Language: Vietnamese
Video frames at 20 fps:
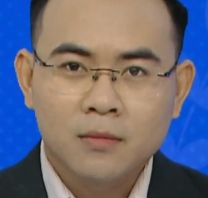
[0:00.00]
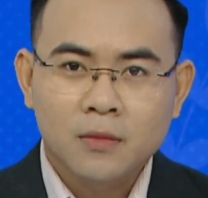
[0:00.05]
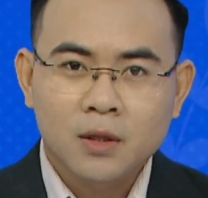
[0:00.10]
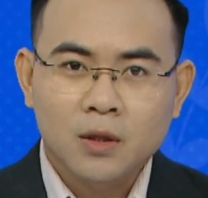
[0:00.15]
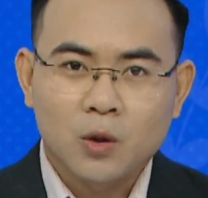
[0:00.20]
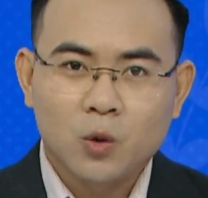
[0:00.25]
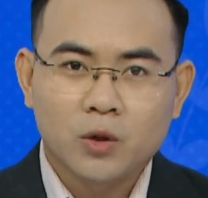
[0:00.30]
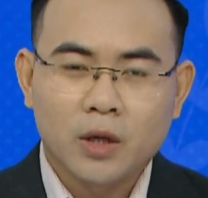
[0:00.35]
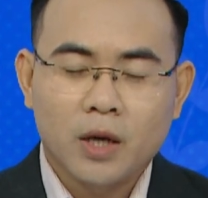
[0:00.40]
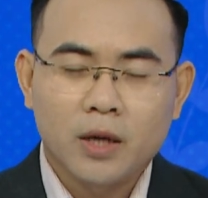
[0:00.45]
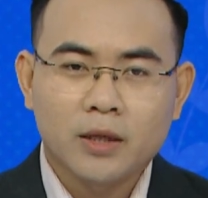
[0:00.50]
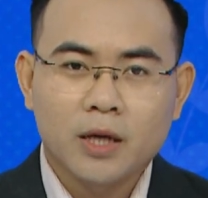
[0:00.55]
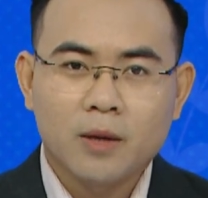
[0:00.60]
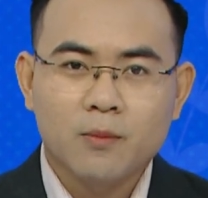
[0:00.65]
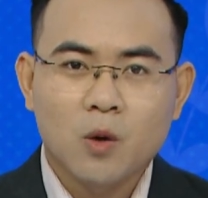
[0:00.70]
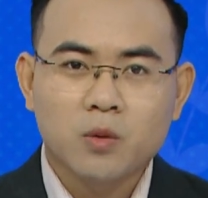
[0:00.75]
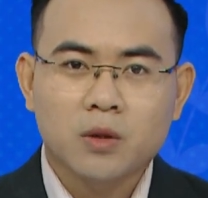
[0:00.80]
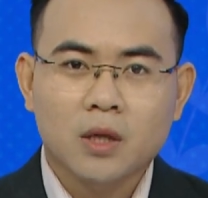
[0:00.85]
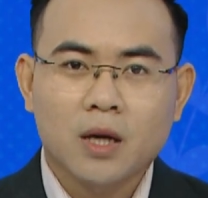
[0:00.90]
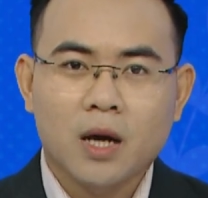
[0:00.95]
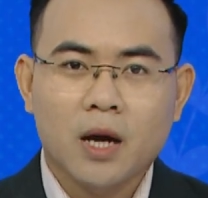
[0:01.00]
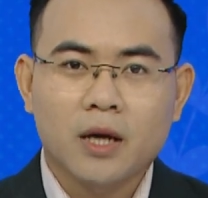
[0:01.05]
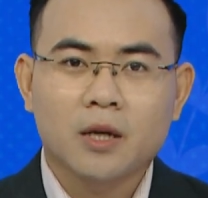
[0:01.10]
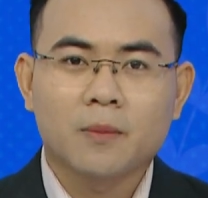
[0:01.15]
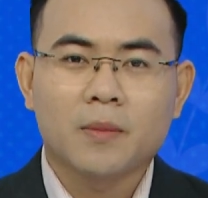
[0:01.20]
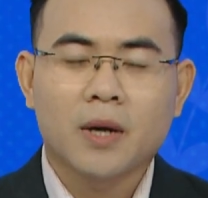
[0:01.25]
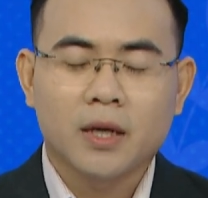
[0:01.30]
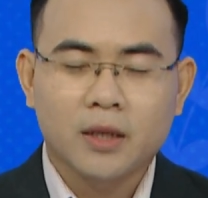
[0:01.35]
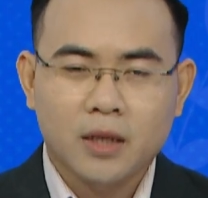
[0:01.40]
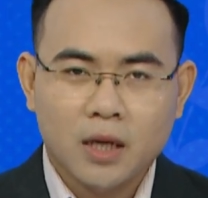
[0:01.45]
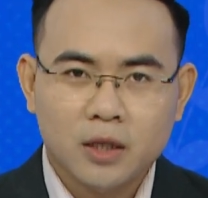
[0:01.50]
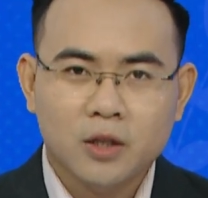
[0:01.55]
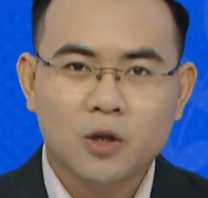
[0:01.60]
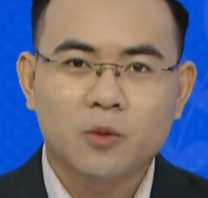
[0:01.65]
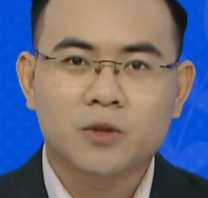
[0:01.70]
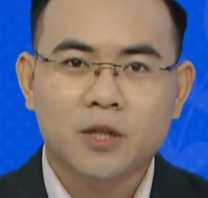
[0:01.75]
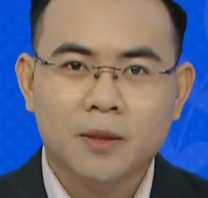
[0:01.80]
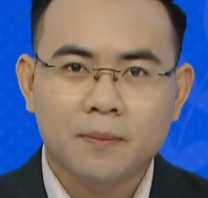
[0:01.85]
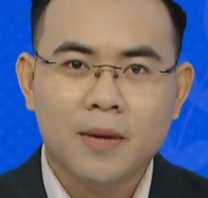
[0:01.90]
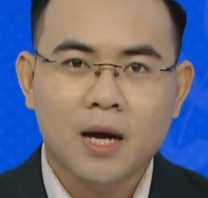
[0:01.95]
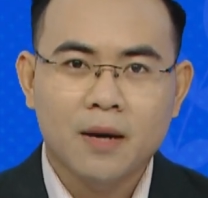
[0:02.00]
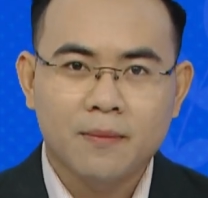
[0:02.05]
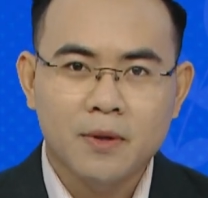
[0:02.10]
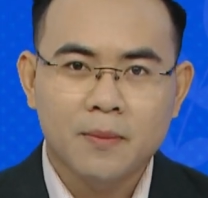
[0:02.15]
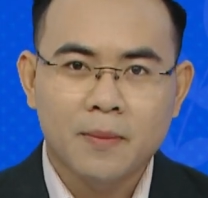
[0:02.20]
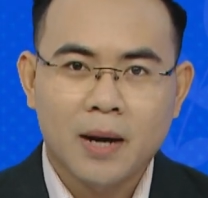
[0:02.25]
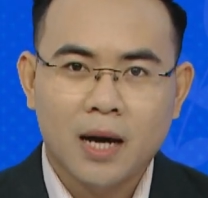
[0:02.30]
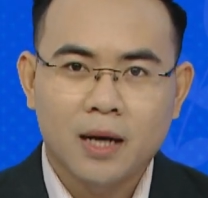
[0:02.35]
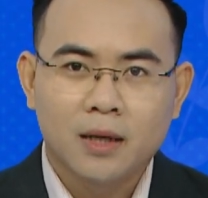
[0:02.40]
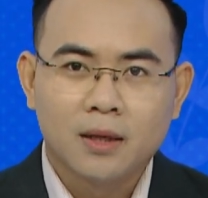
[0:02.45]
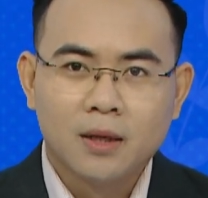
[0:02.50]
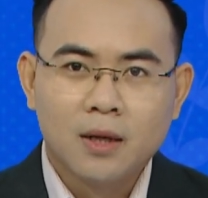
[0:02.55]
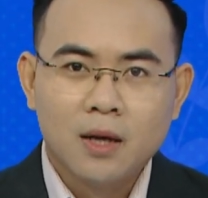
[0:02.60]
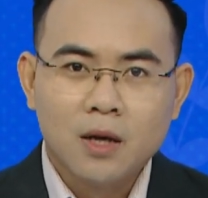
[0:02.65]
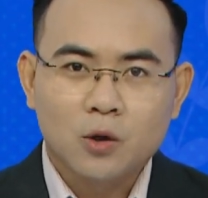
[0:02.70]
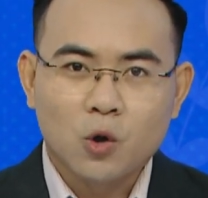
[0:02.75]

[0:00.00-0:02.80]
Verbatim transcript: Cụ thể, ngày 1 tháng 2 năm 2023,